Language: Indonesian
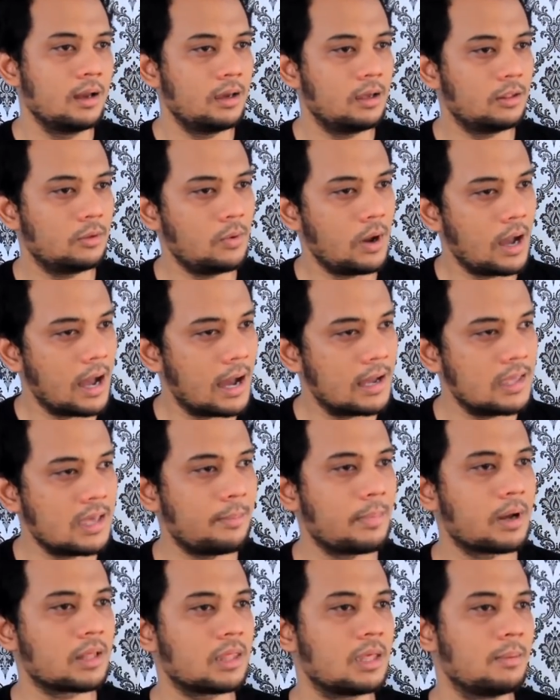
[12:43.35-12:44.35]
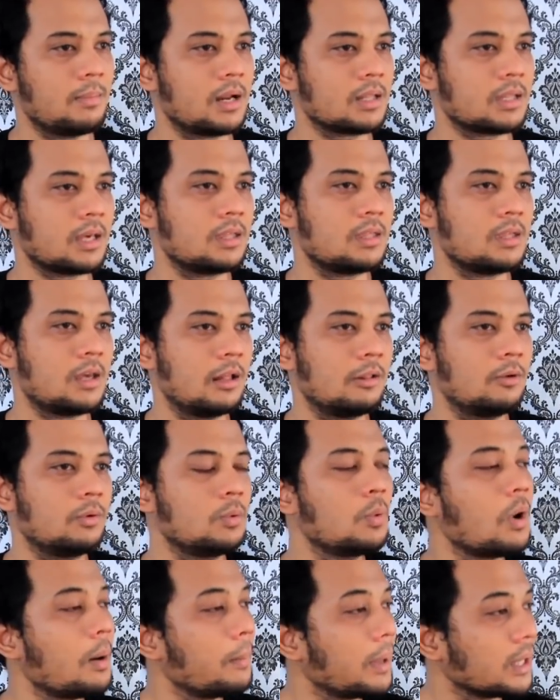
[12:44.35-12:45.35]
itu hanya maksimal size-nya
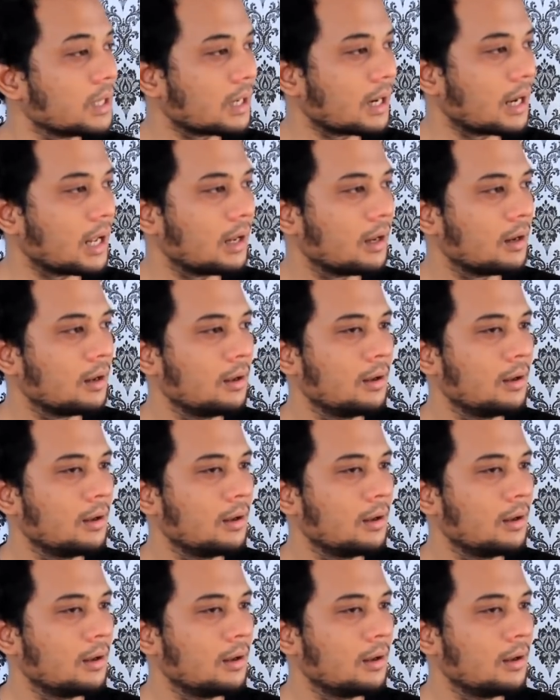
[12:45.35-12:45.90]
itu 2 meteran.